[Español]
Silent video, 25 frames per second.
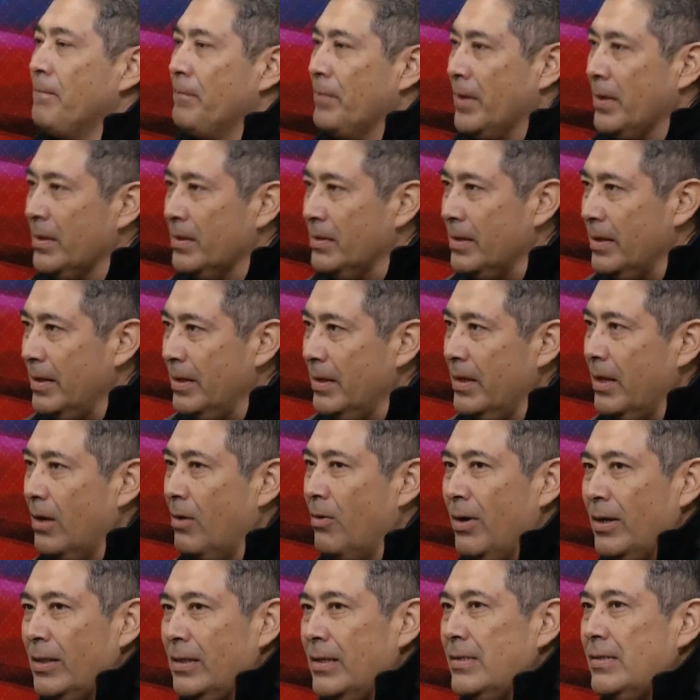dirigirlo
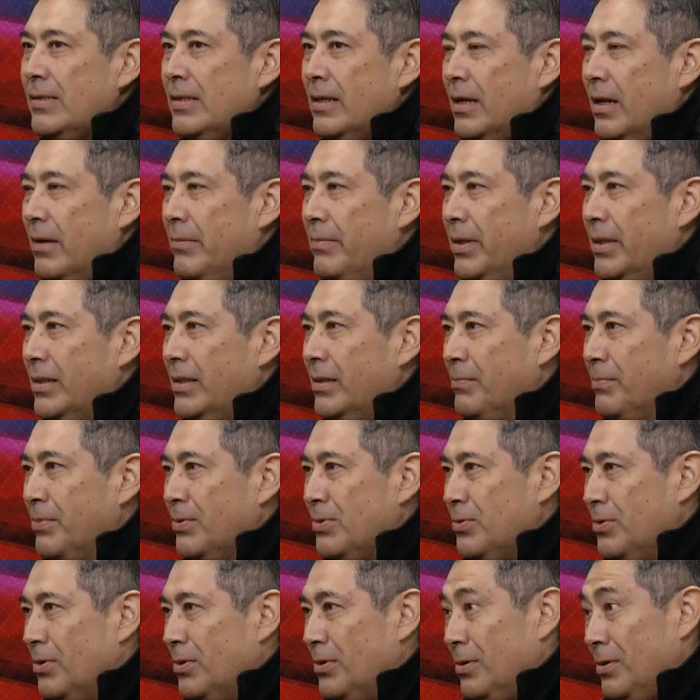artísticamente,
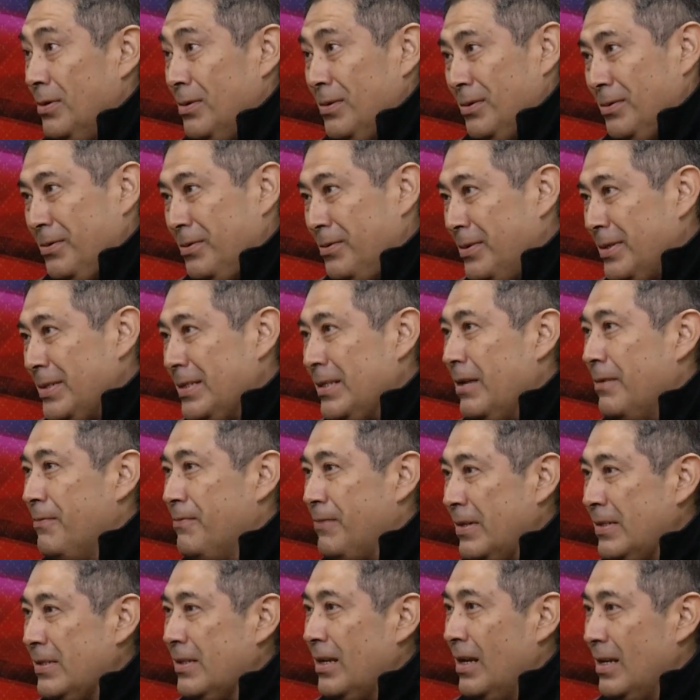pues no, no es nada
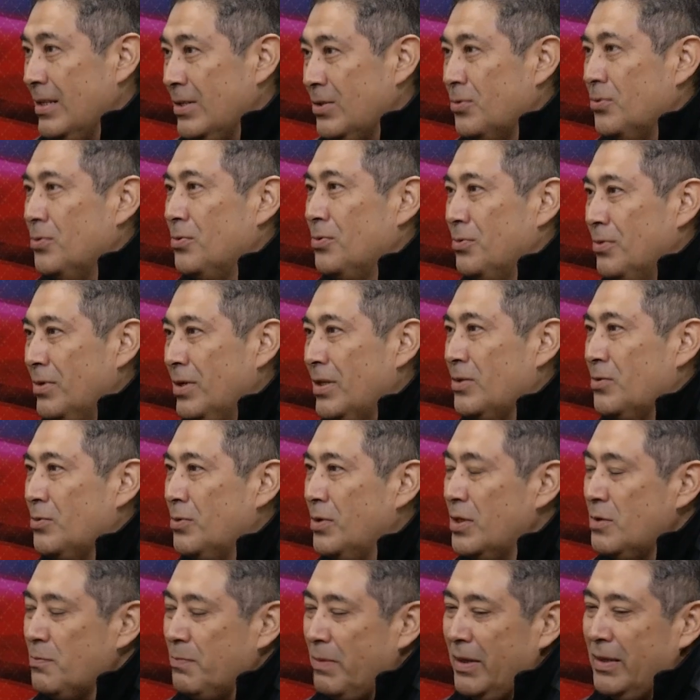fácil. Es un, es un
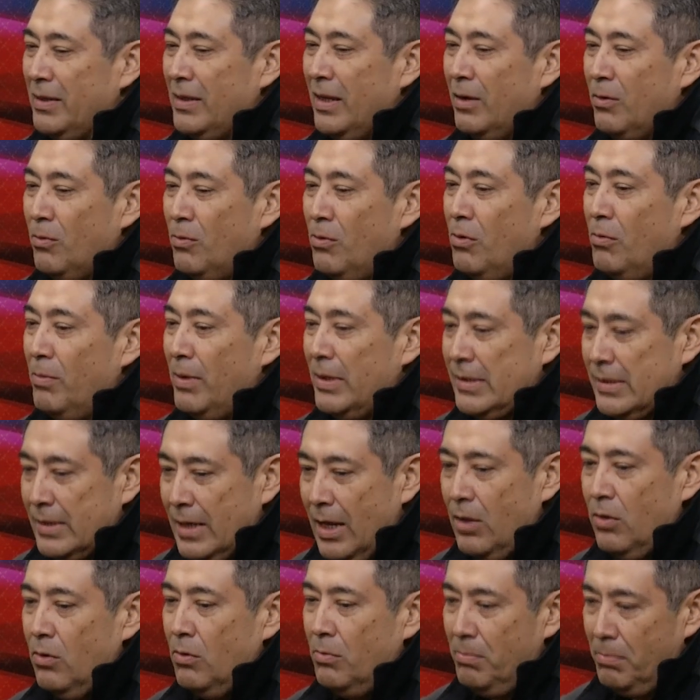espectáculo
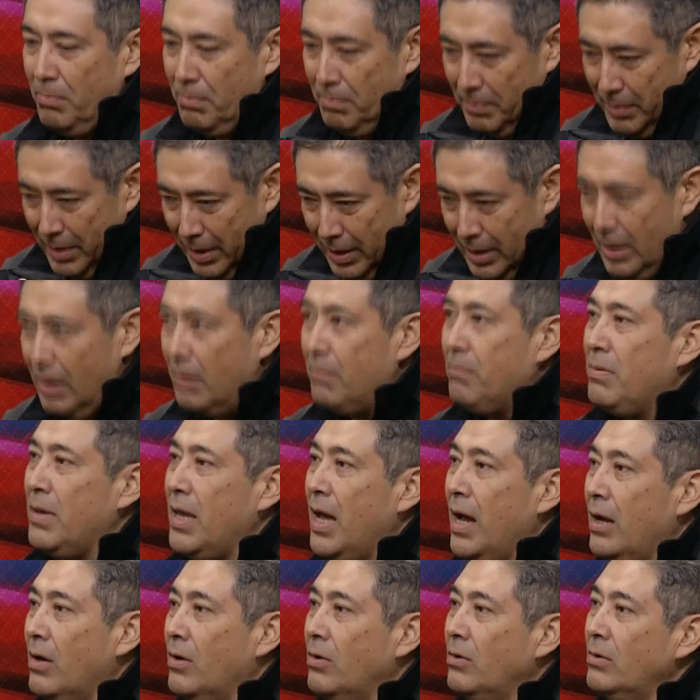basado en el
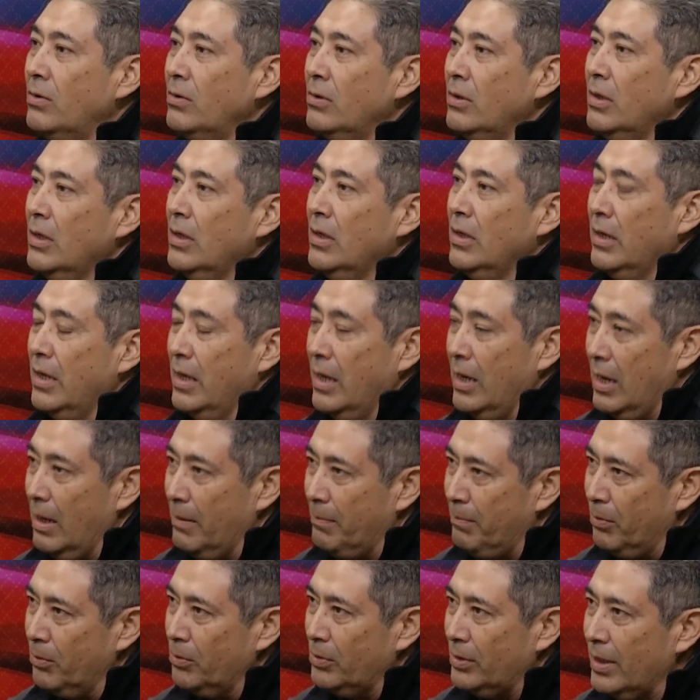piano, en la
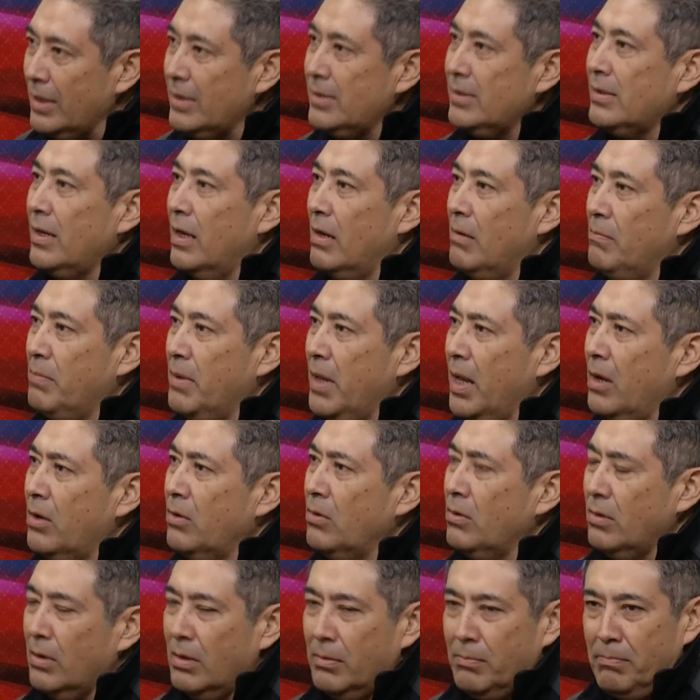potencia del
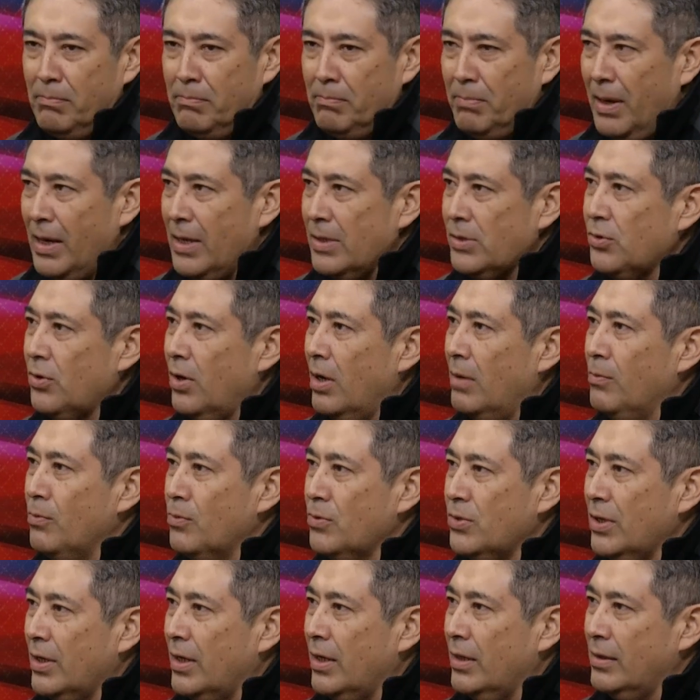piano. El Palacio de la
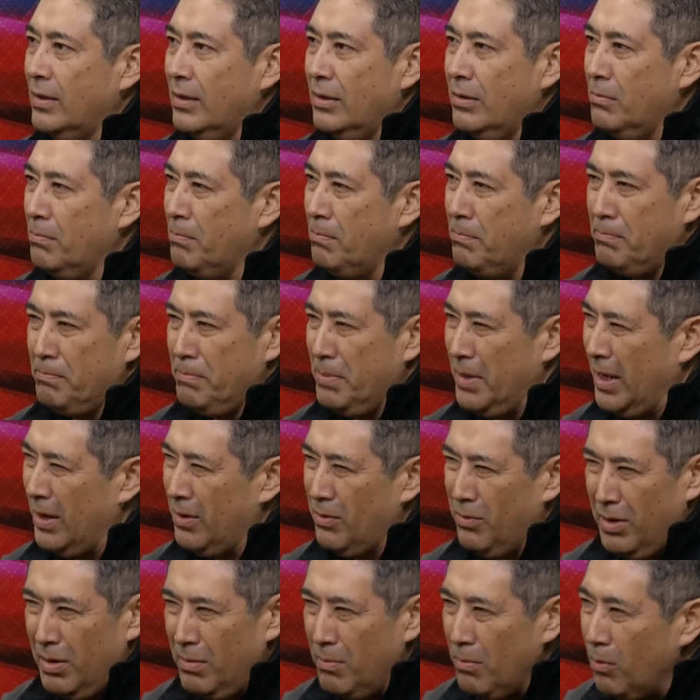Música tiene un
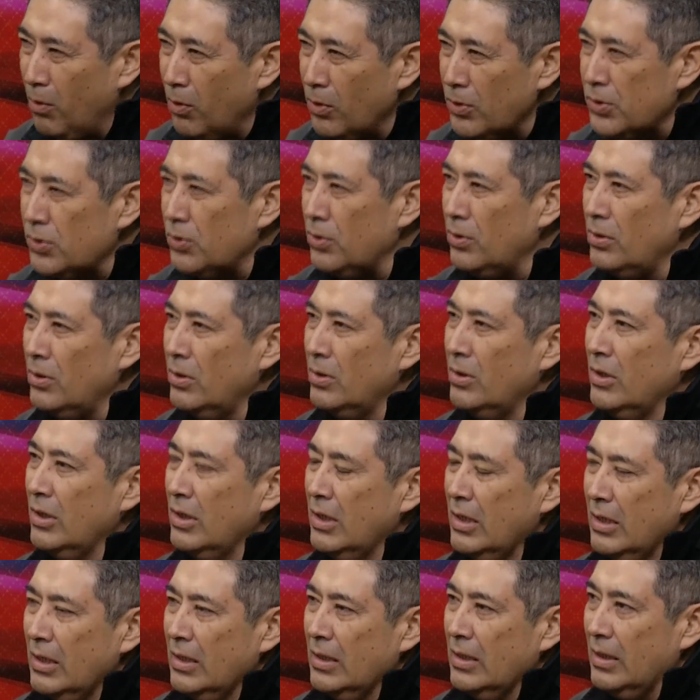piano hermoso
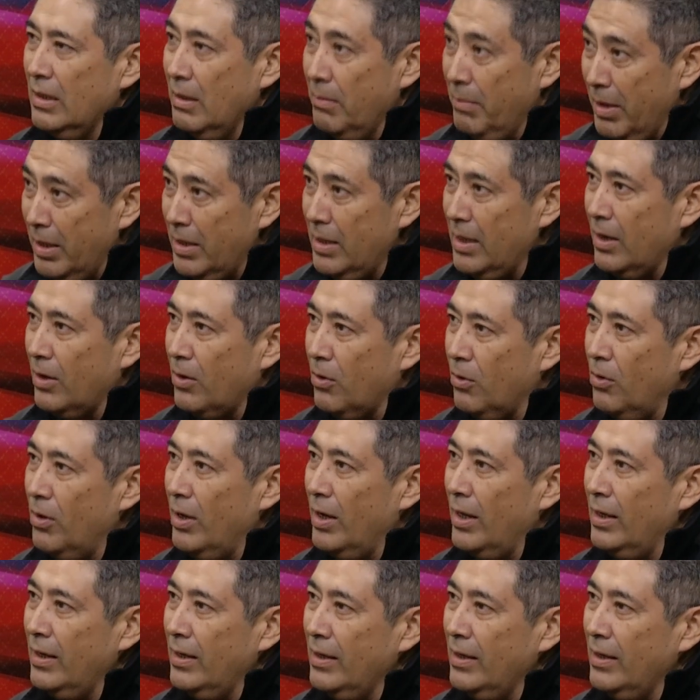de media cola